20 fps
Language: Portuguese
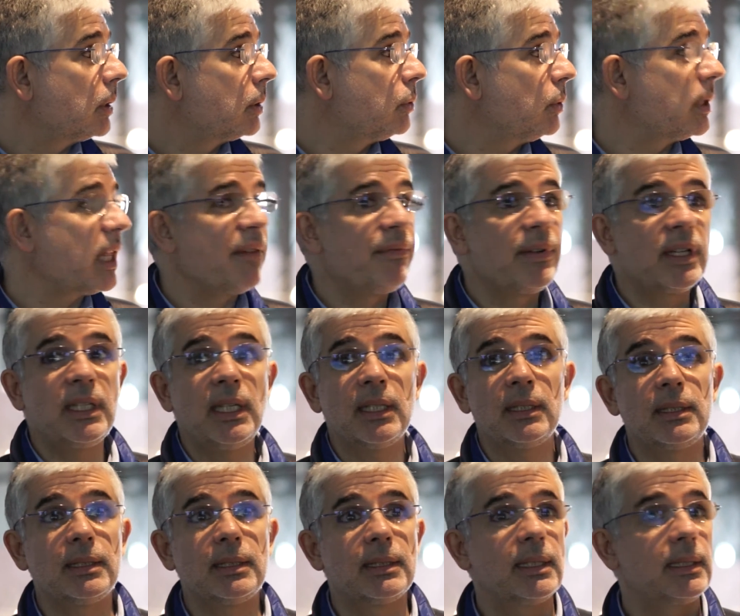toda a
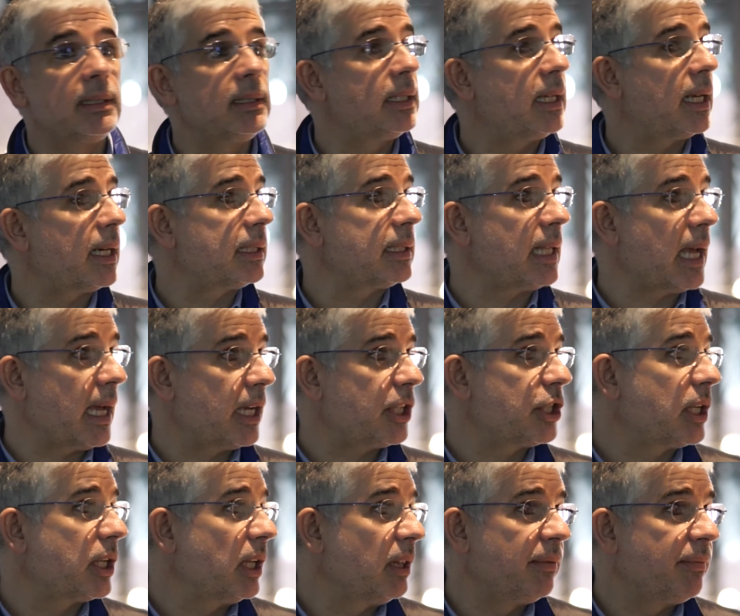vertente de
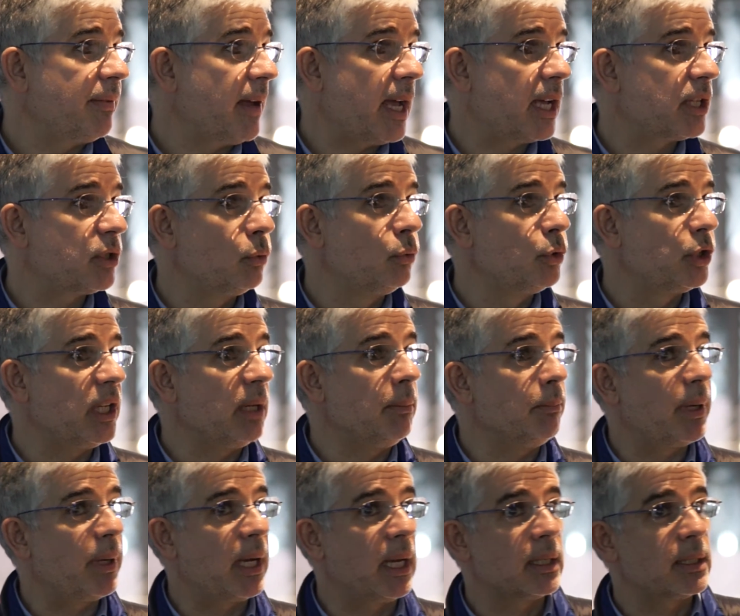cartaz que ele faz, uns de
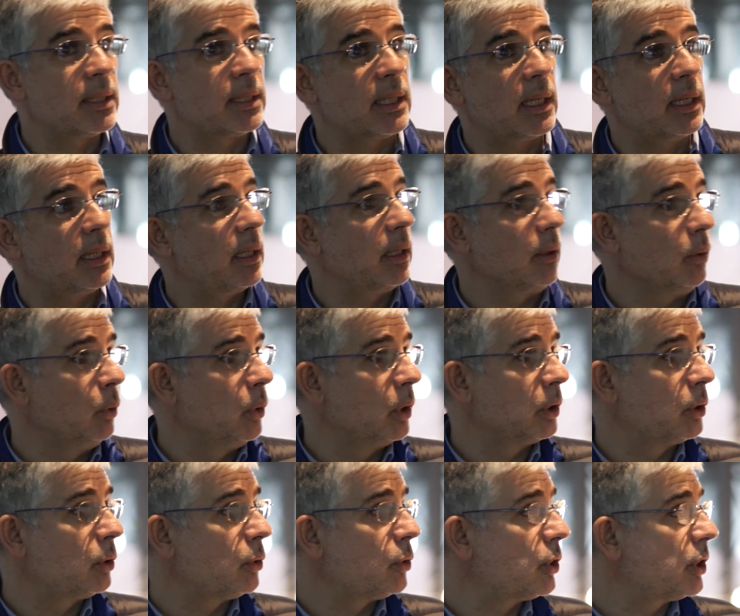imprensa,
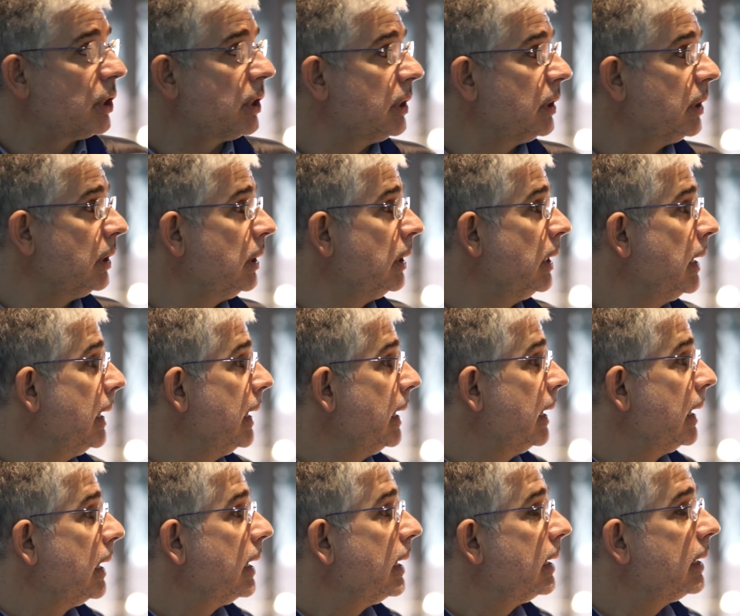outros de
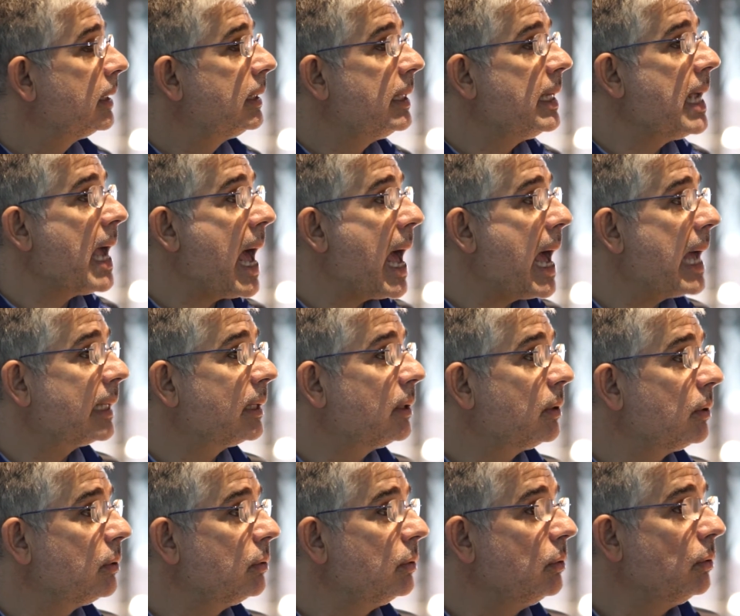eh,
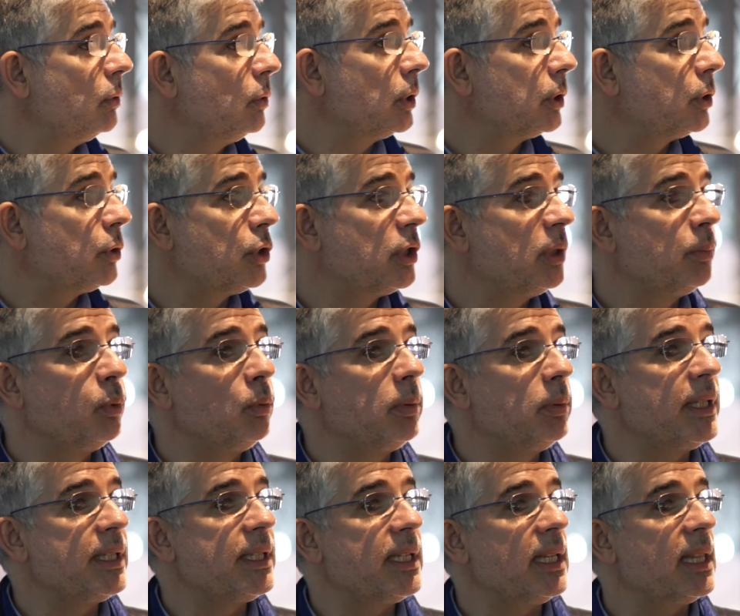teatro, outros de
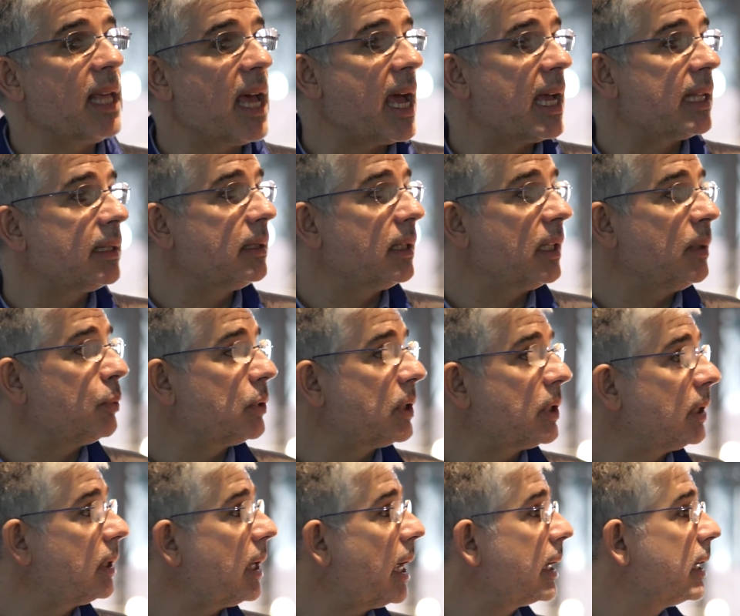publicidade e,
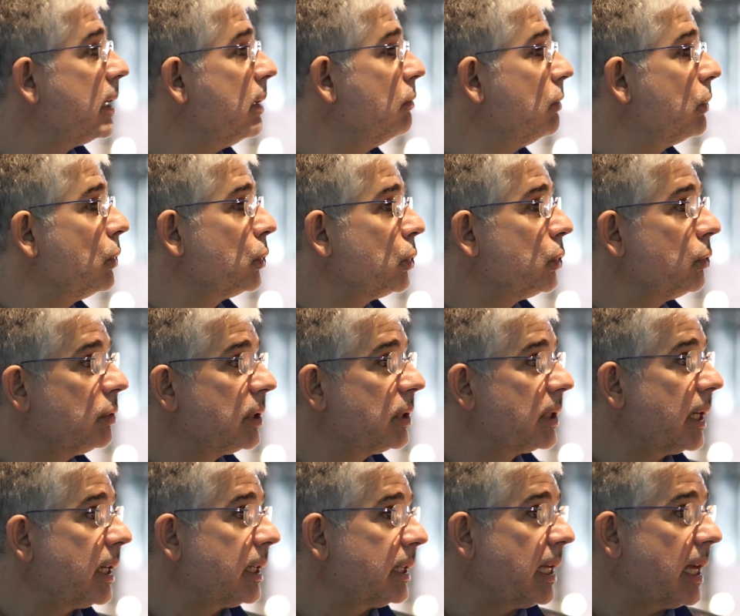portanto, há aqui um conjunto de
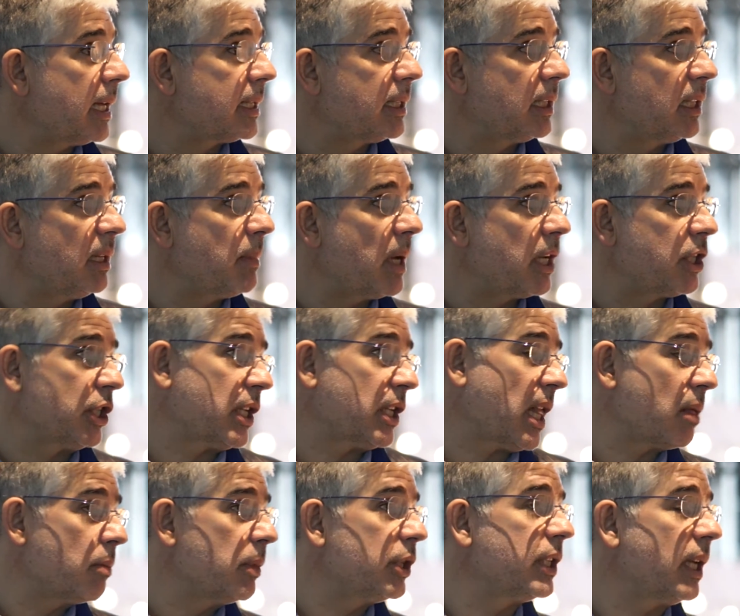cartazes e de imagens,
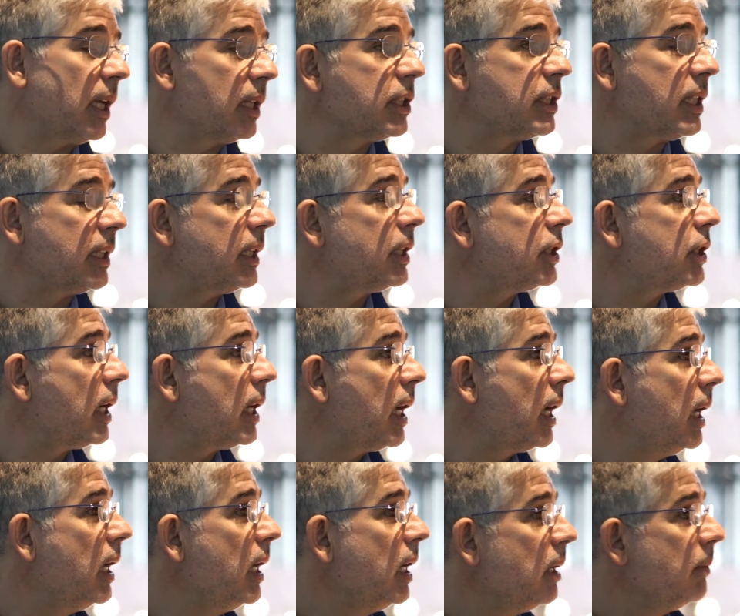algumas delas até já
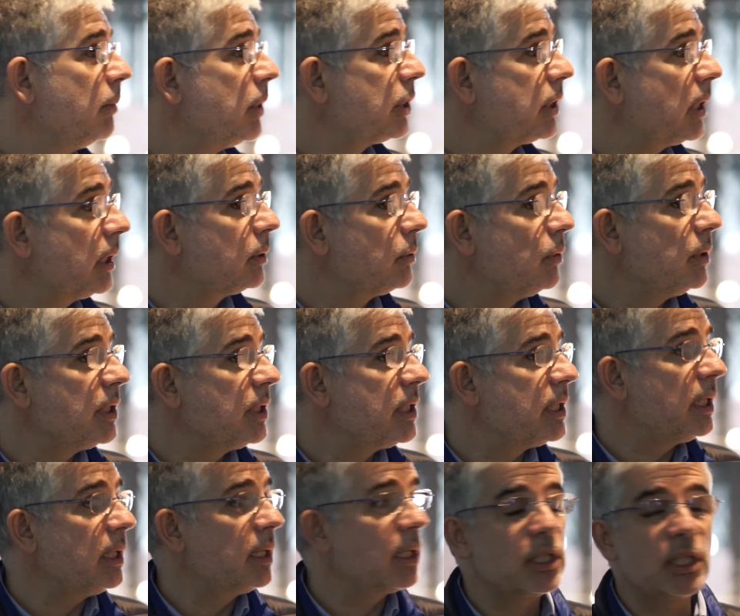bastante
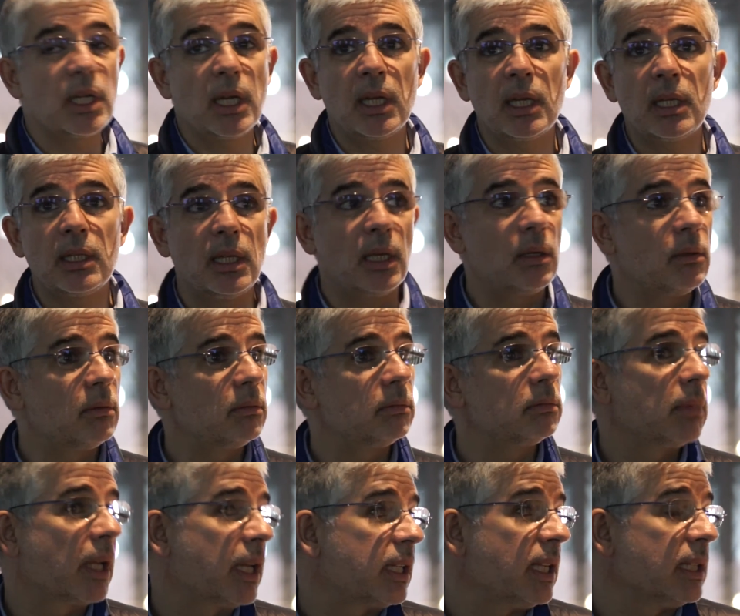conhecidas, em que, dão,
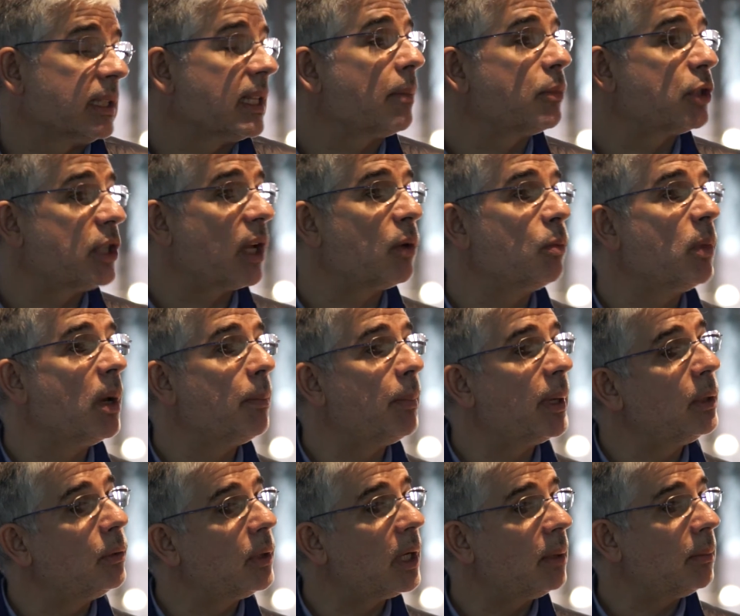em que tentamos dar uma
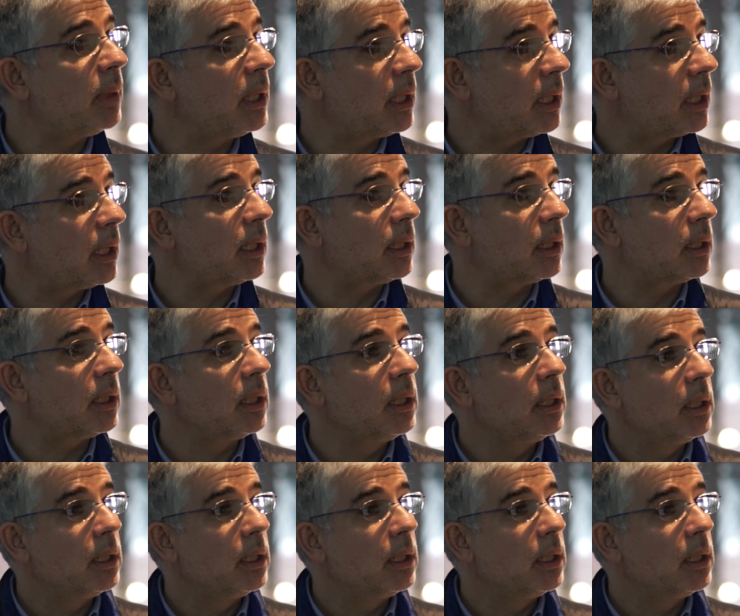panorâmica